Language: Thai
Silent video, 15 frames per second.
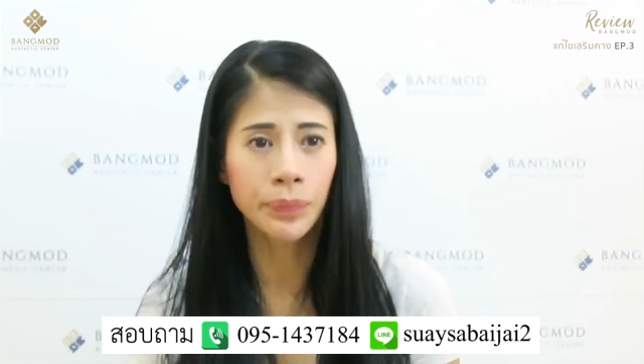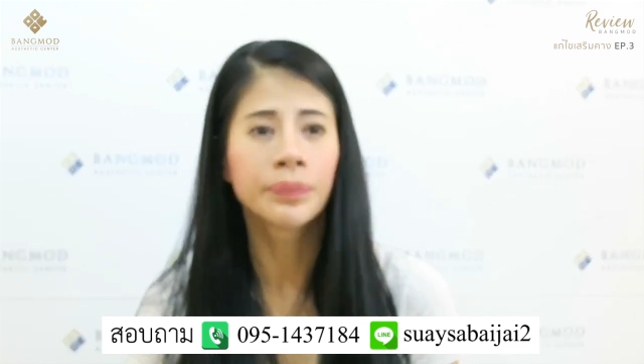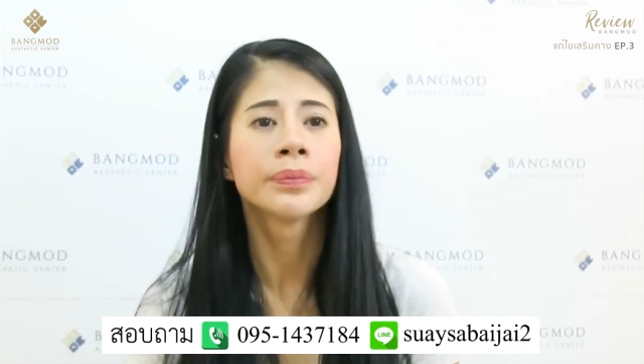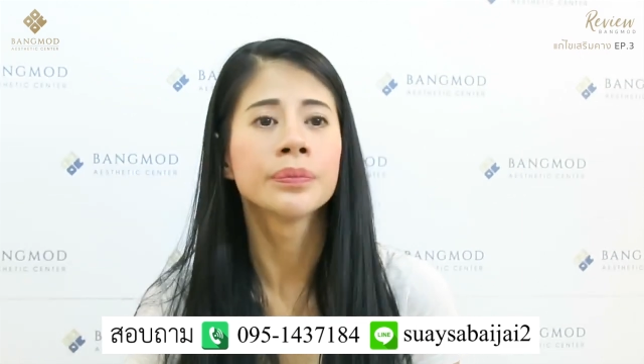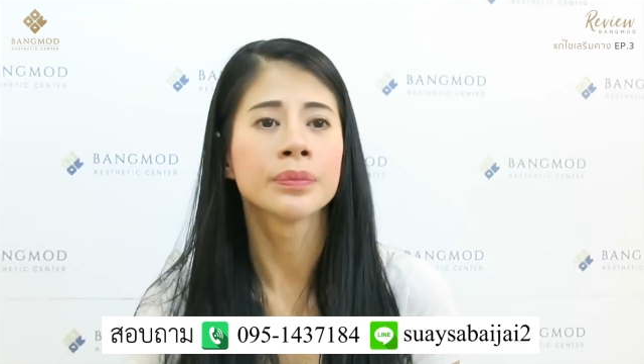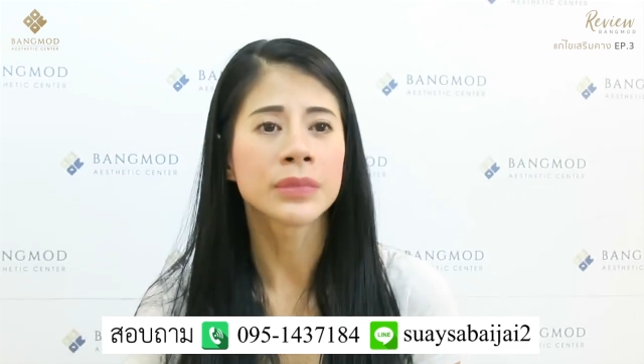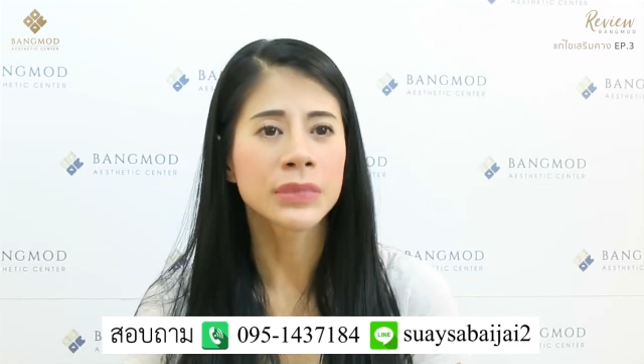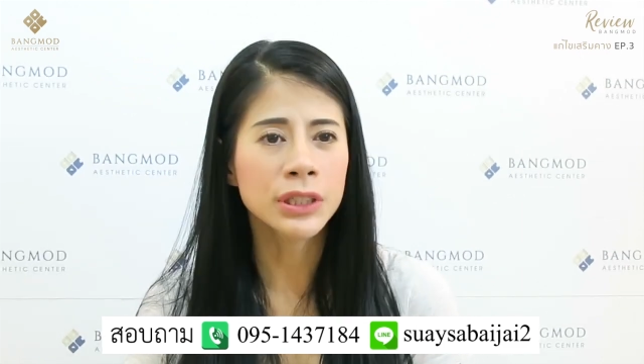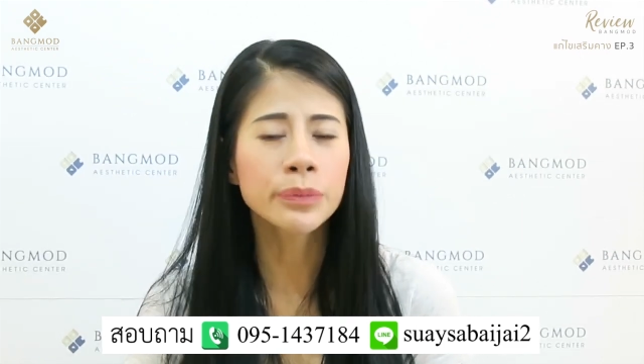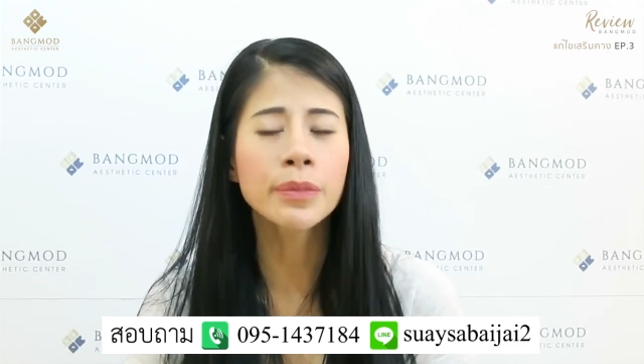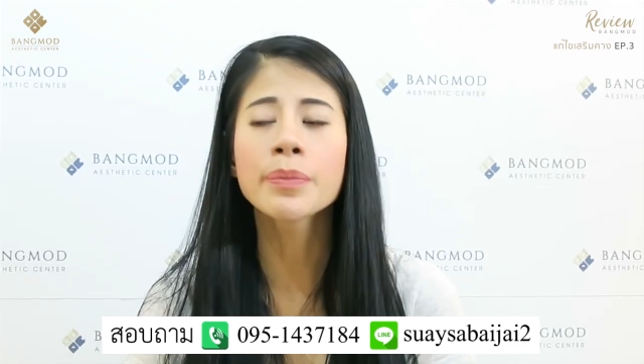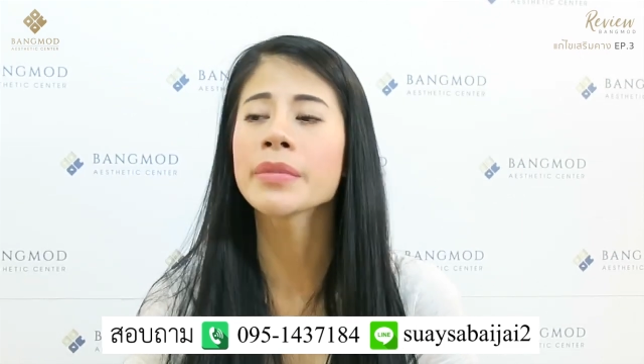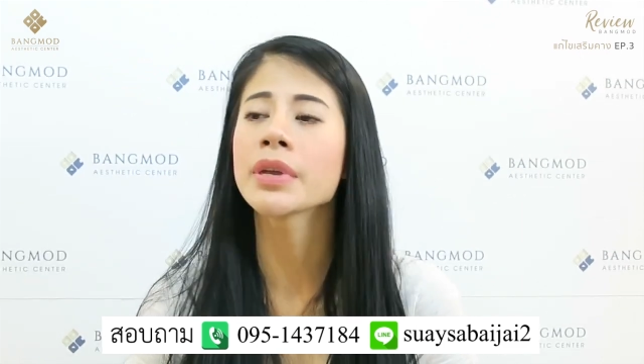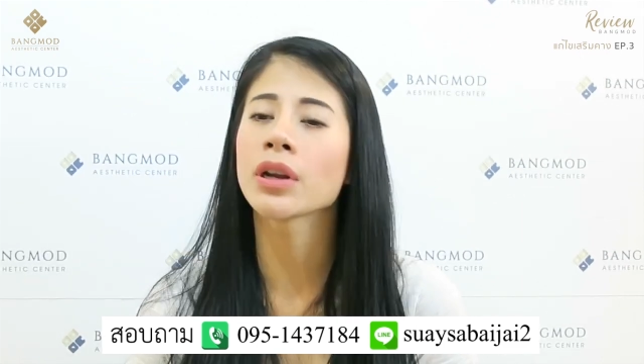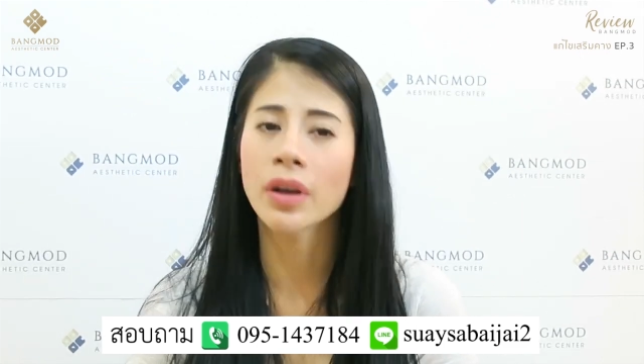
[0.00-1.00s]
มซึ่ง
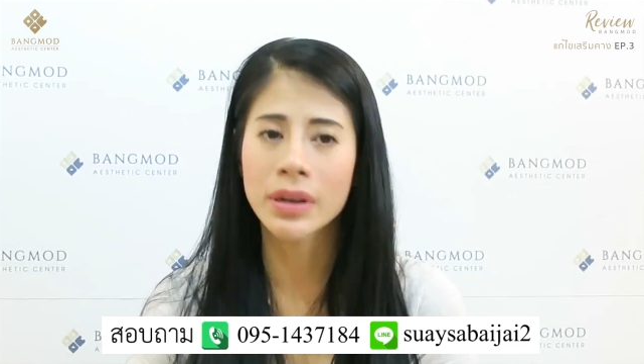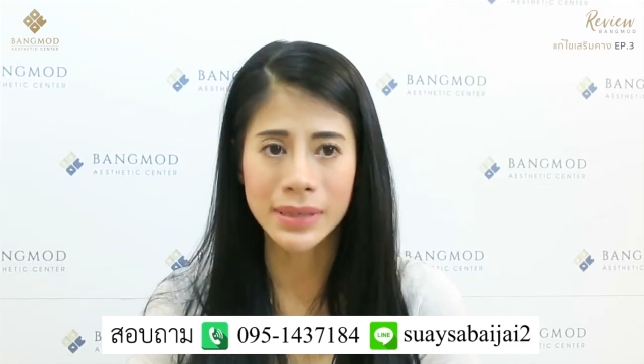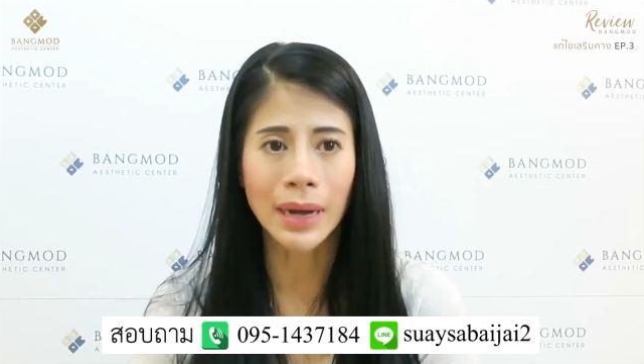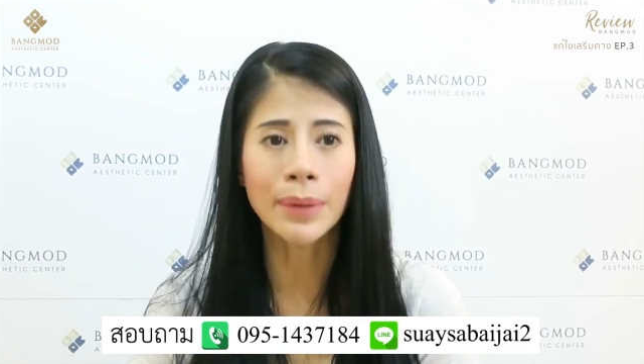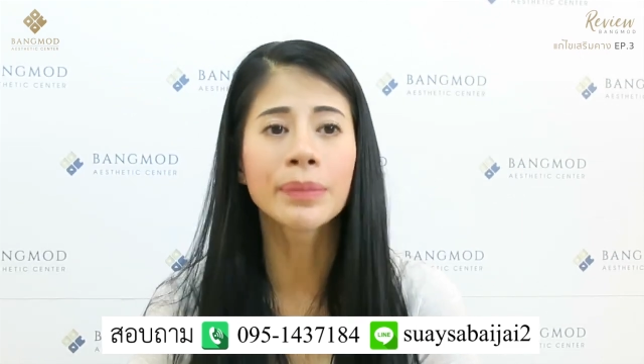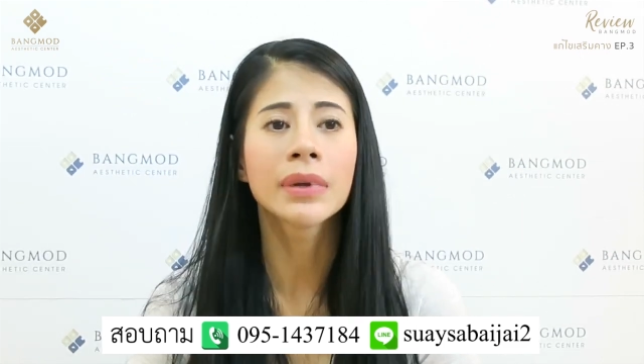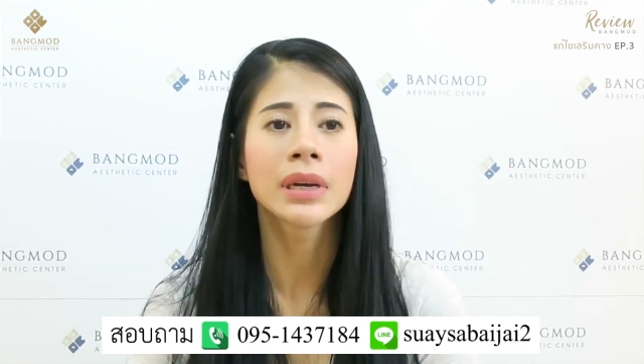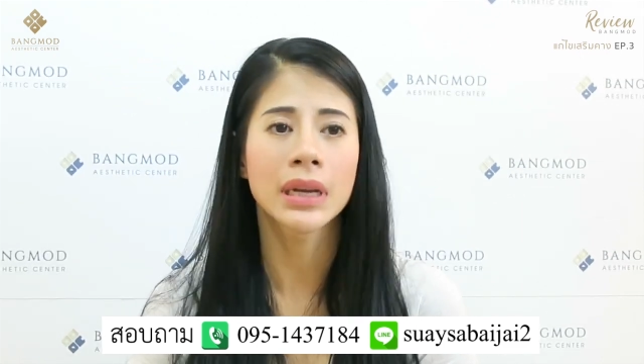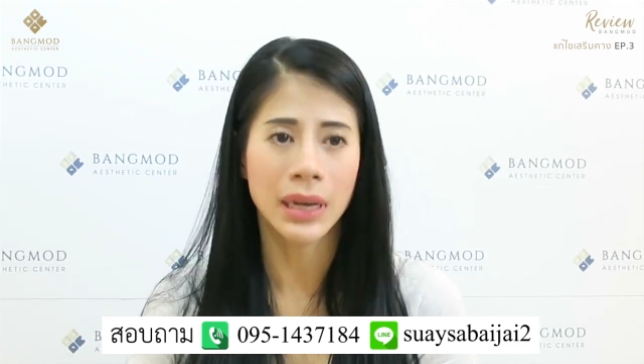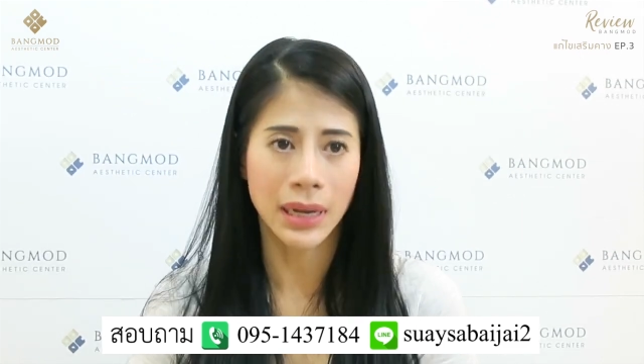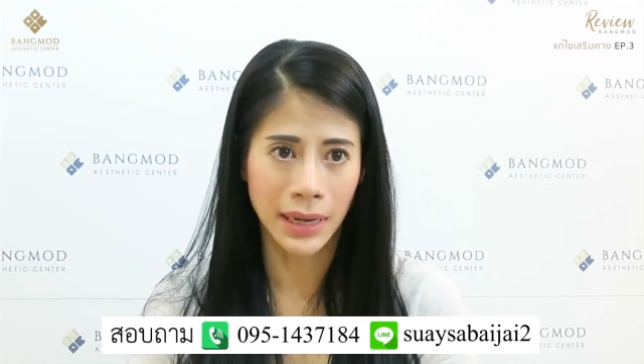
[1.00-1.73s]
ไม่มีรอยช้ำเลย